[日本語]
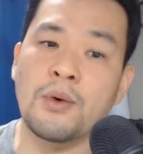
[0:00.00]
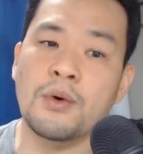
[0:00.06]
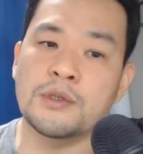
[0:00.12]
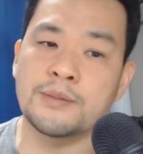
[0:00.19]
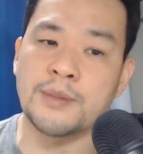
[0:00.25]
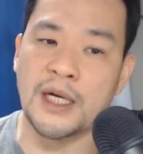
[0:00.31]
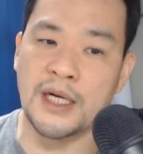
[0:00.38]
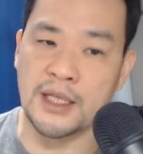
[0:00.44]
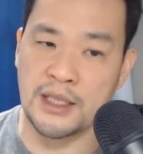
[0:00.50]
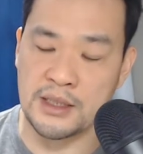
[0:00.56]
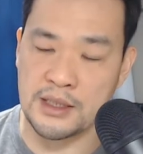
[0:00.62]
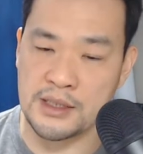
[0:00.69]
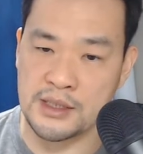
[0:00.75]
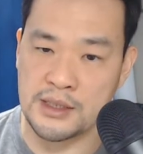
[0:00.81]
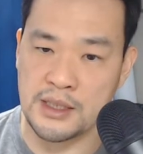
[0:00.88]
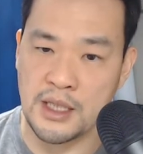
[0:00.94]
生まれなん
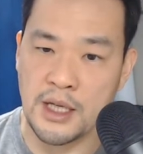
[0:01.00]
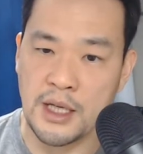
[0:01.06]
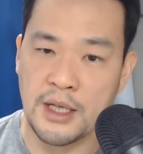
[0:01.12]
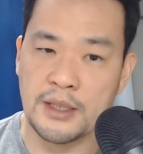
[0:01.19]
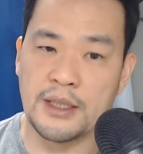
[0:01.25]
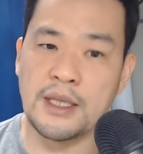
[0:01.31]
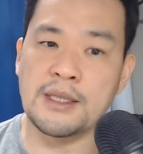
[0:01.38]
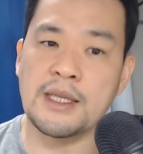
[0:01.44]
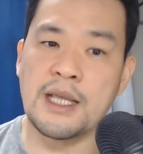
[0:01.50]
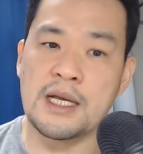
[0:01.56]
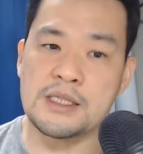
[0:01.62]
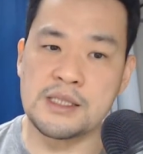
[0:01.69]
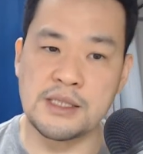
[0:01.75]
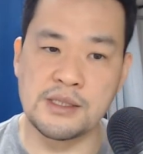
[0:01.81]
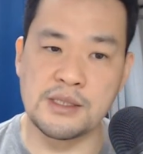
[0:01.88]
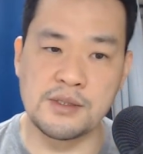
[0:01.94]
です。で、な
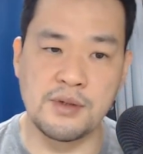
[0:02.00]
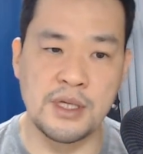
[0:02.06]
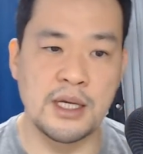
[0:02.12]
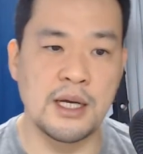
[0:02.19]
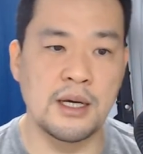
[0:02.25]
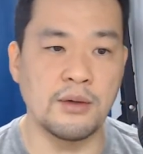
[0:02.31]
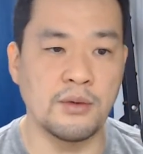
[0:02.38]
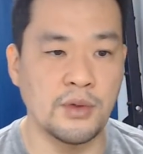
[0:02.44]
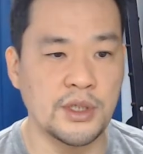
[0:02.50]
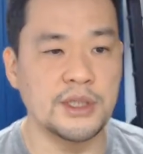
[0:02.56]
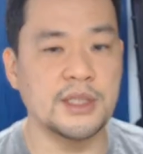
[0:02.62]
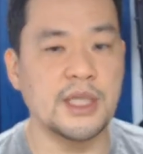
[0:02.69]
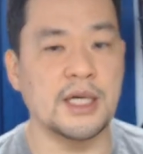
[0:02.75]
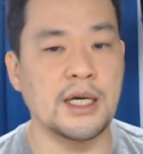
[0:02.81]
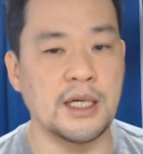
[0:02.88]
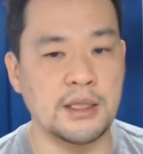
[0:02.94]
ぜそれが起き
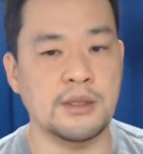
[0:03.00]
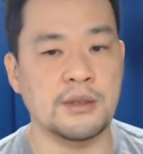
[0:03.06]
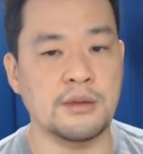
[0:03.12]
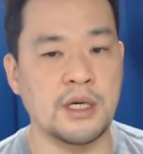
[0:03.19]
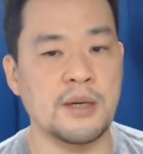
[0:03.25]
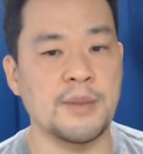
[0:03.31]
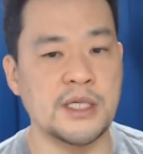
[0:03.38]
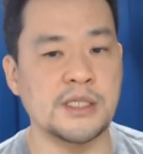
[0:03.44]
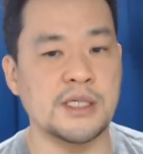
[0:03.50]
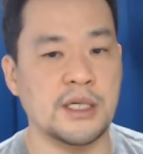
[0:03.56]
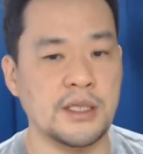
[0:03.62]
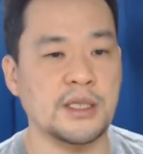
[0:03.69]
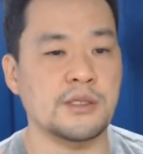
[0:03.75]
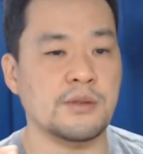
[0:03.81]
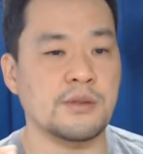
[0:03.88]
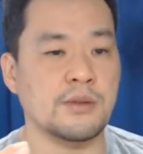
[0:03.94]
たかっていうのが、まさ
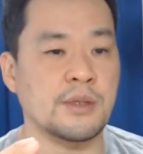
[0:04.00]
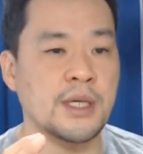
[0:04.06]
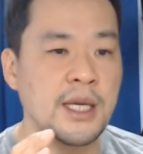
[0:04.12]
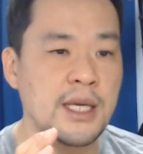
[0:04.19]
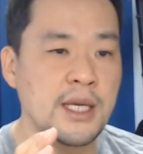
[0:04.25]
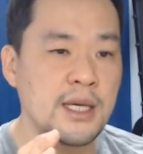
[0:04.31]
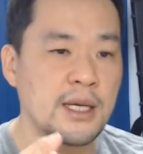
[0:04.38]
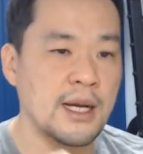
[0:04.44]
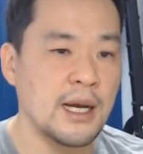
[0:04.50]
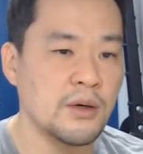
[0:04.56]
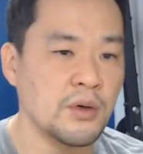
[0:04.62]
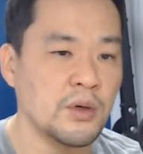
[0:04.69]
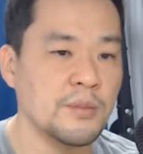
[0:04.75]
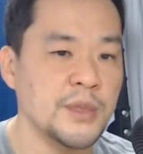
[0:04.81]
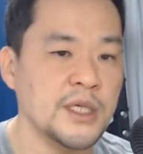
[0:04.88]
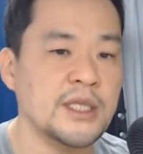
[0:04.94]
にその
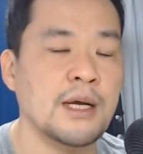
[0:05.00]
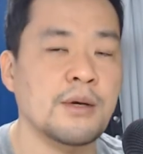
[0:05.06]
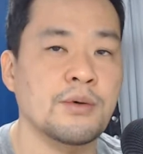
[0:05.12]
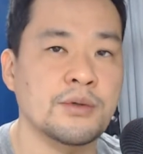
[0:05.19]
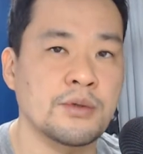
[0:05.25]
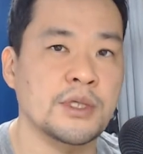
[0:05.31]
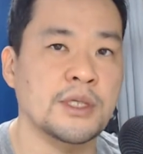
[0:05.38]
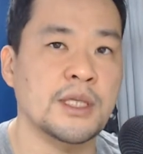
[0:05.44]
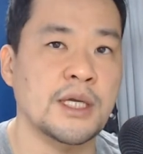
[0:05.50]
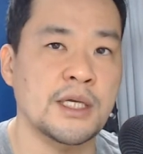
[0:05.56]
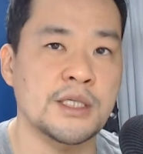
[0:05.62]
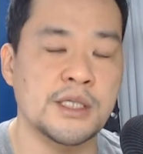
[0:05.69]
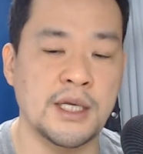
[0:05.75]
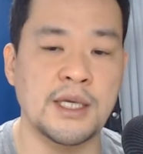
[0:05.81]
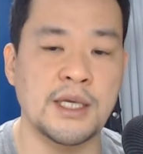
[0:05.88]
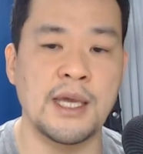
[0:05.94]
レーガンを見たことに対
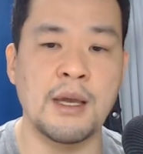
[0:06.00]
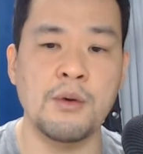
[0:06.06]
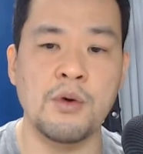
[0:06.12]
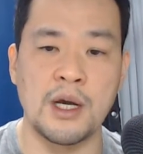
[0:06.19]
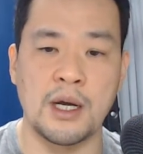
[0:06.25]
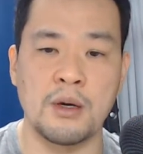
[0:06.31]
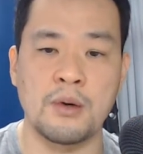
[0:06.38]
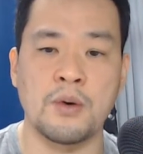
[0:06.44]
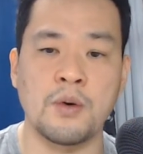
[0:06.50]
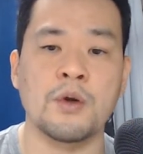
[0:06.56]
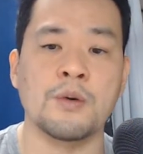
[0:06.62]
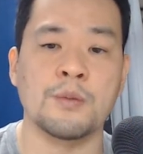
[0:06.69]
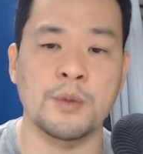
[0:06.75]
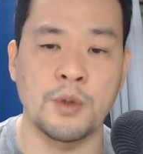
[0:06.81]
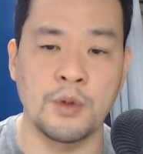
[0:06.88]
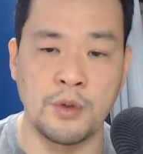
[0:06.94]
して嫌悪感を、
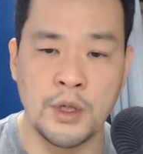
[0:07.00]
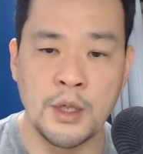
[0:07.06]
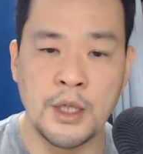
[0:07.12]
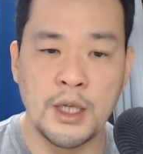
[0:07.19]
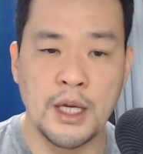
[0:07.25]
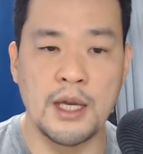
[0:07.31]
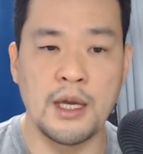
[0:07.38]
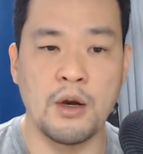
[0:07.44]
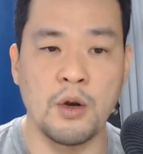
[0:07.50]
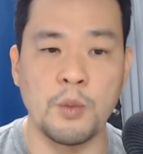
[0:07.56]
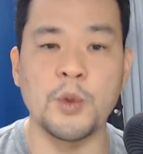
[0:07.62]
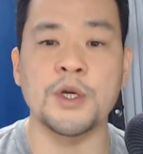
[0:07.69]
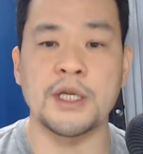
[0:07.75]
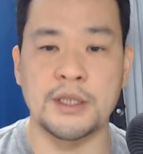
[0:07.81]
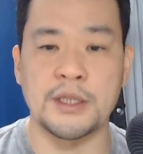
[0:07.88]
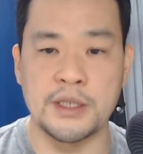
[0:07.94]
えー、
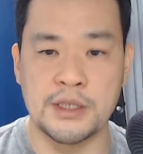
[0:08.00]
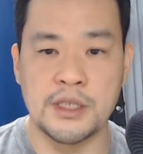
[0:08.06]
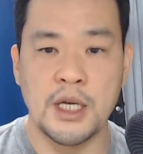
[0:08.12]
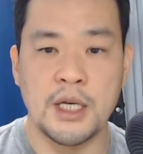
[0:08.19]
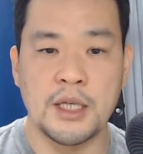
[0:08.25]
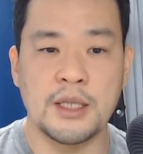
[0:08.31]
覚えたんです。